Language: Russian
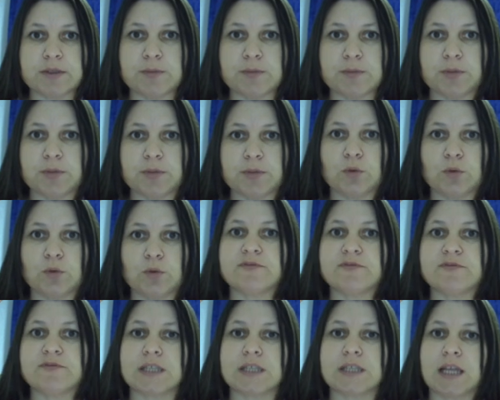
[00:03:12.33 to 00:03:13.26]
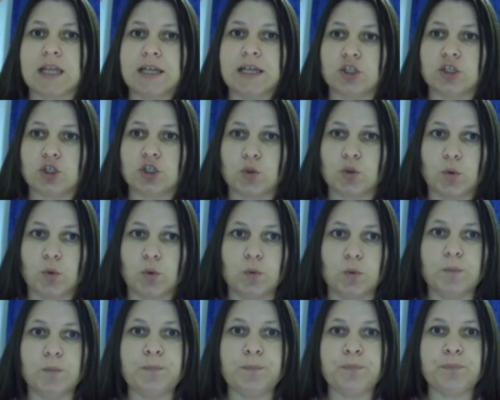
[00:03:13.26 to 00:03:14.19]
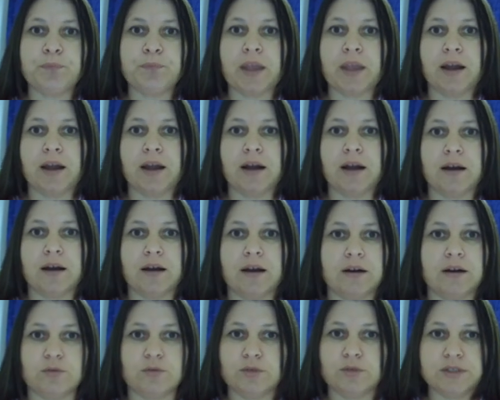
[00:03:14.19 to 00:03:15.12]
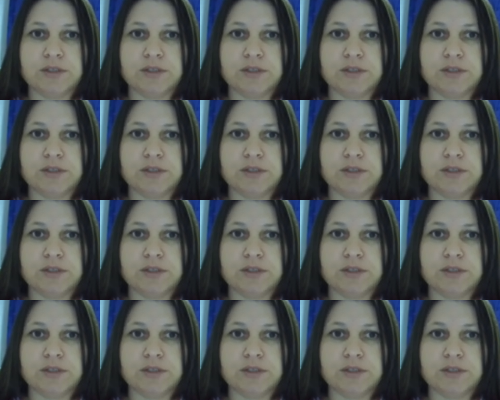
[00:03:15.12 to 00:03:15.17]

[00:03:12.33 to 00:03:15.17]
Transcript: переходим в слайд-шоу, а, ой,